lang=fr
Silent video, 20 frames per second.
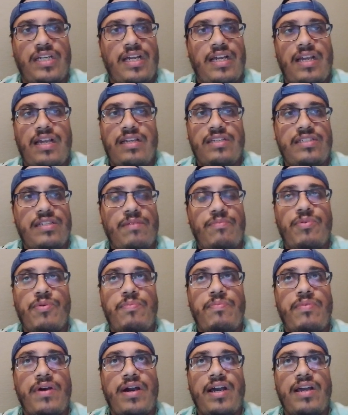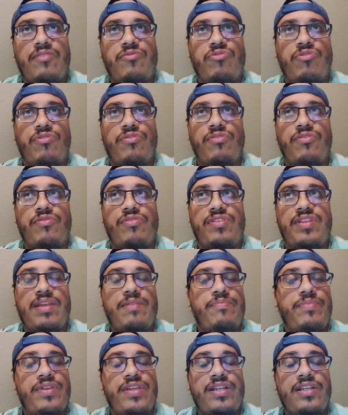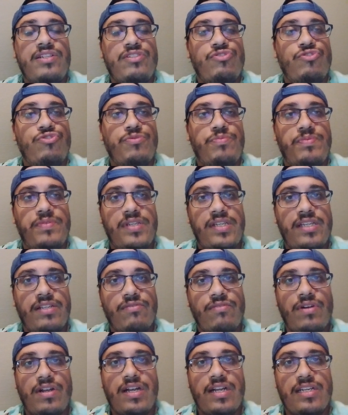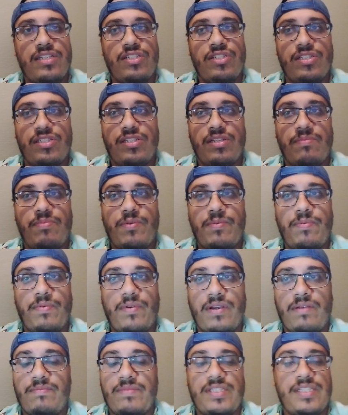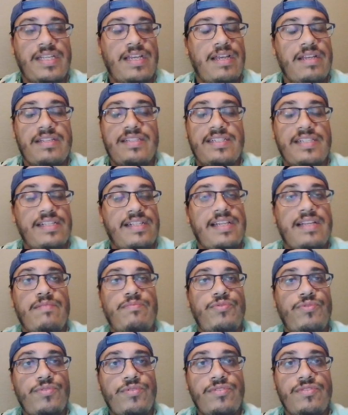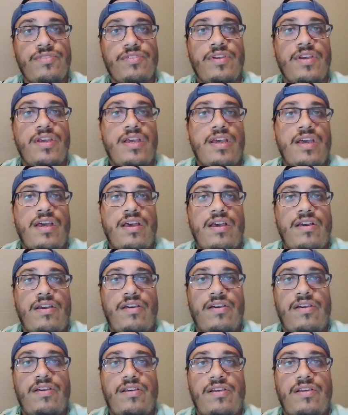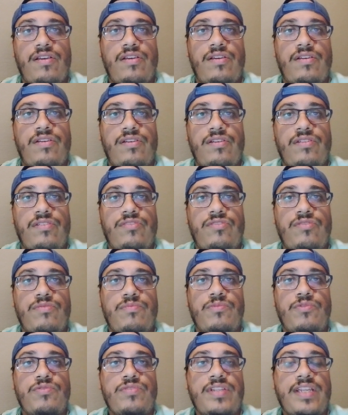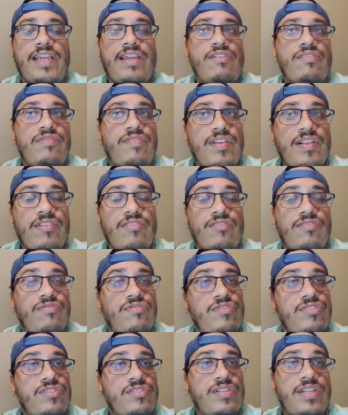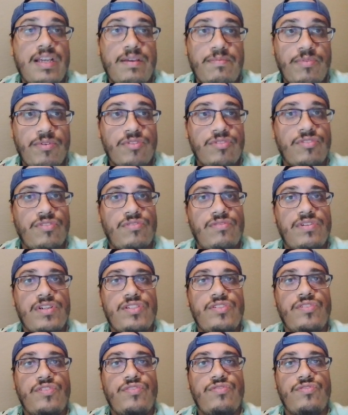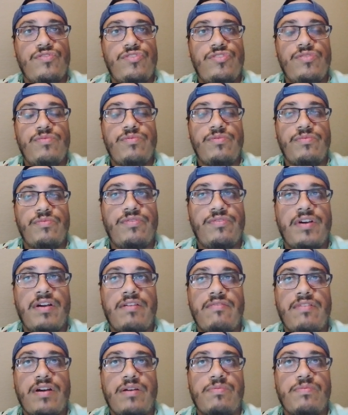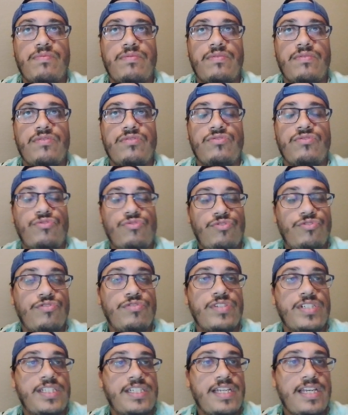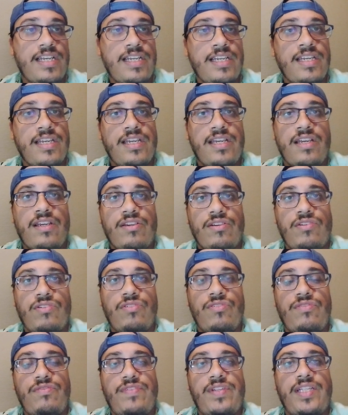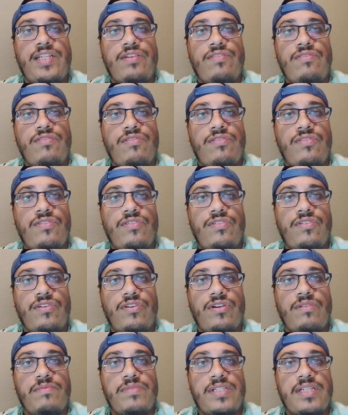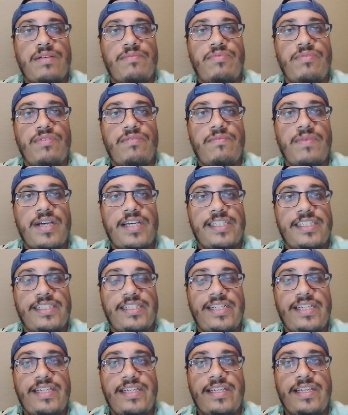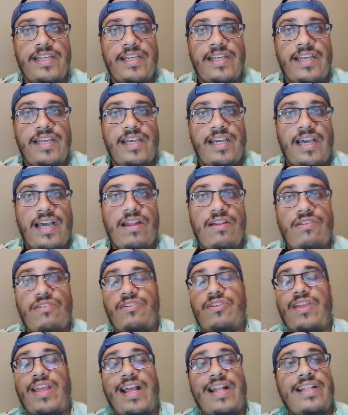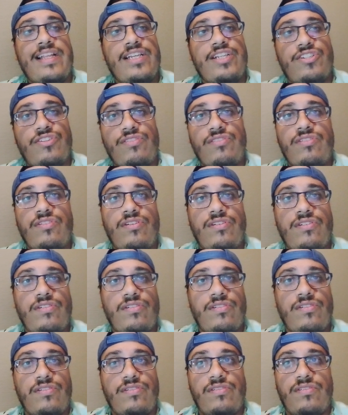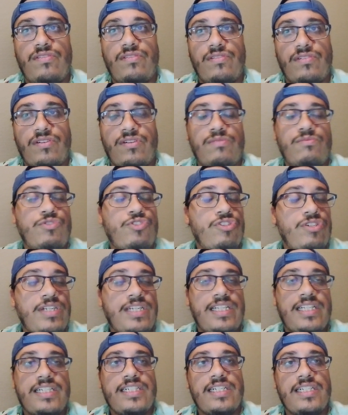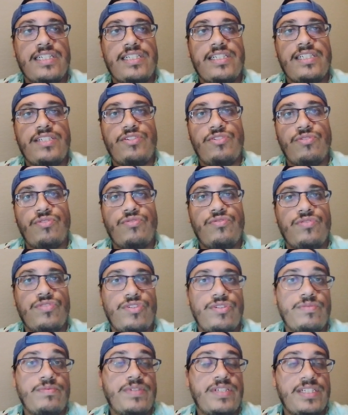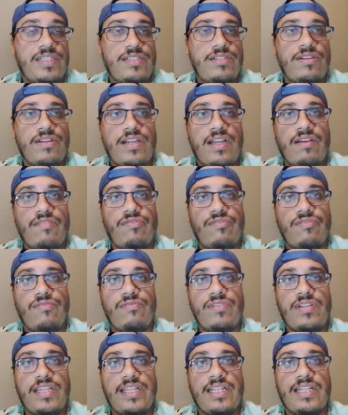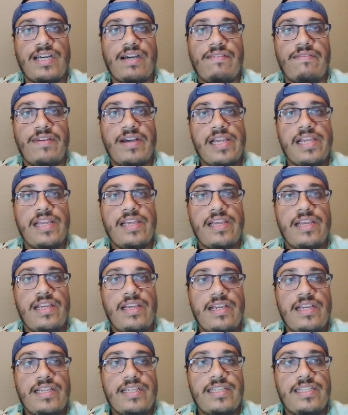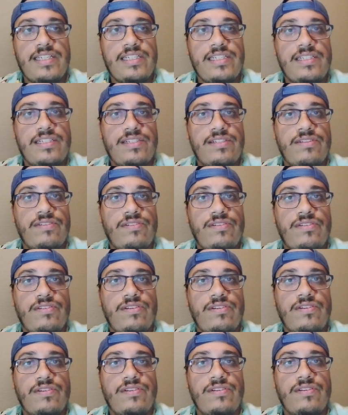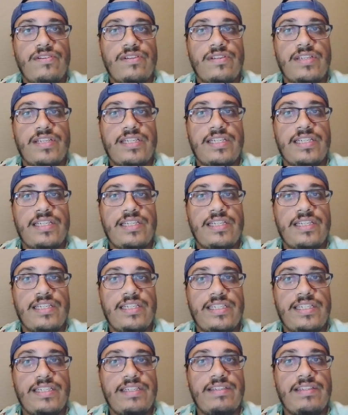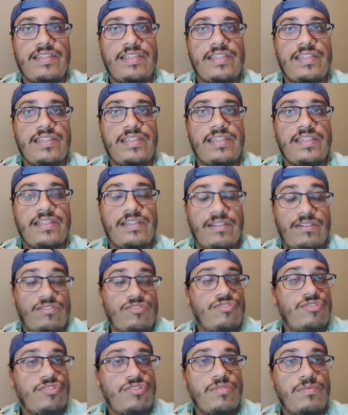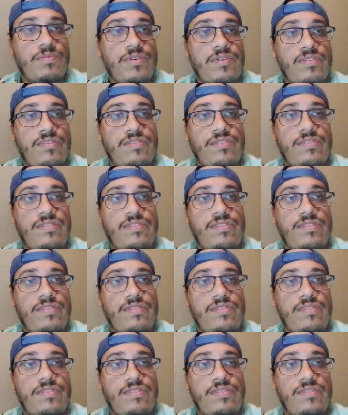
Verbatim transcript: eh, ça peut paraître euh, débile, stupide, voilà, ça, peut pas, mais c'était le but euh, de montrer en fait qu'en faisant n'importe quoi sur YouTube, on avoir du succès, qu'une vidéo euh, comme ça peut marcher, alors qu'il y a des gens dans, comme je l'ai déjà dit, sur YouTube qui se donnent à fond, qui travaillent, qui se, qui, justement,